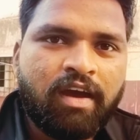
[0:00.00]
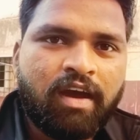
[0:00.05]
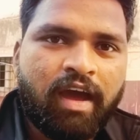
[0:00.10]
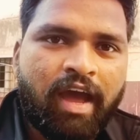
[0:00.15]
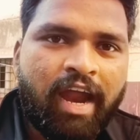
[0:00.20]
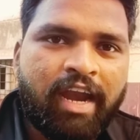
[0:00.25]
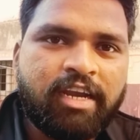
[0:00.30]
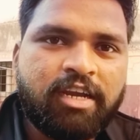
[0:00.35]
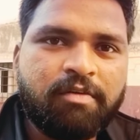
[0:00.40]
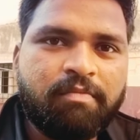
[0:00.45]

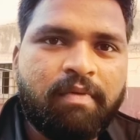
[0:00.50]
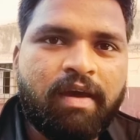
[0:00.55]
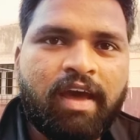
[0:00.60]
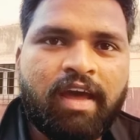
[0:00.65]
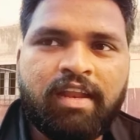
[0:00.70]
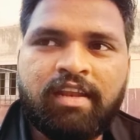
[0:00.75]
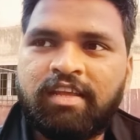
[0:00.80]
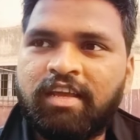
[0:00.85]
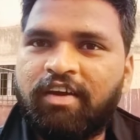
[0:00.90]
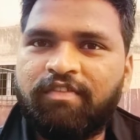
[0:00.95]

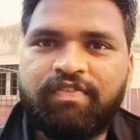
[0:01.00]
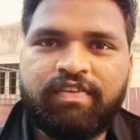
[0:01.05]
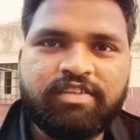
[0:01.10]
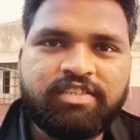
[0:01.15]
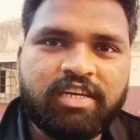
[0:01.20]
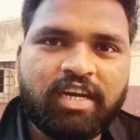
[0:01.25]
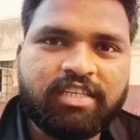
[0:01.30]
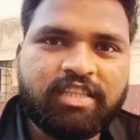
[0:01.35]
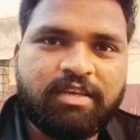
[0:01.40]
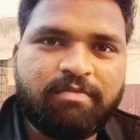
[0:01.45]
एंटमैन या फिर
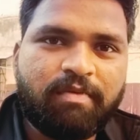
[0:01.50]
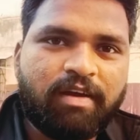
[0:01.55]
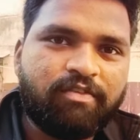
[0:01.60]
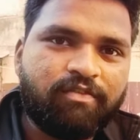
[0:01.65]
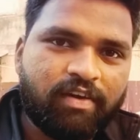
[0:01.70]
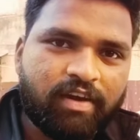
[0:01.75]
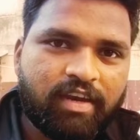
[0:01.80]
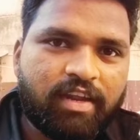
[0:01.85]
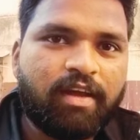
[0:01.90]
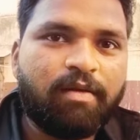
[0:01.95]
शक्तिमान
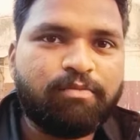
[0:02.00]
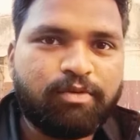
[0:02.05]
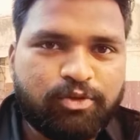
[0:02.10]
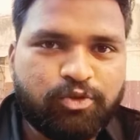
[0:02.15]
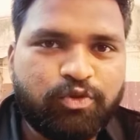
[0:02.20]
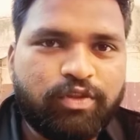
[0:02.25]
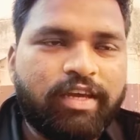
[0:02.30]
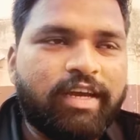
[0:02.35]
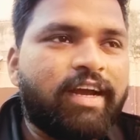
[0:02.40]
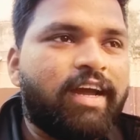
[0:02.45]
वगैरह हमने
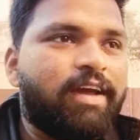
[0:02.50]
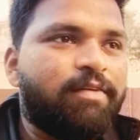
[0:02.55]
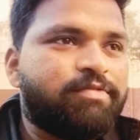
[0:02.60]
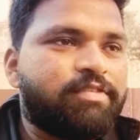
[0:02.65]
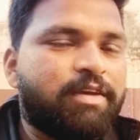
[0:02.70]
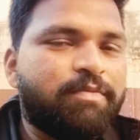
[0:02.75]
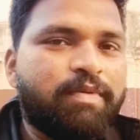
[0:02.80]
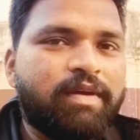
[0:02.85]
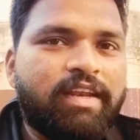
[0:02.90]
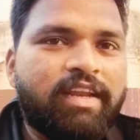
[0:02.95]
जो देखा है
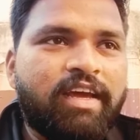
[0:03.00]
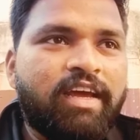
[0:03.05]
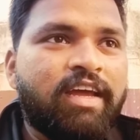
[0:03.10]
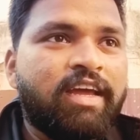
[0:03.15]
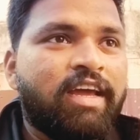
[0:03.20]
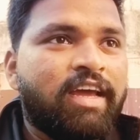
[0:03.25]
उसके पहले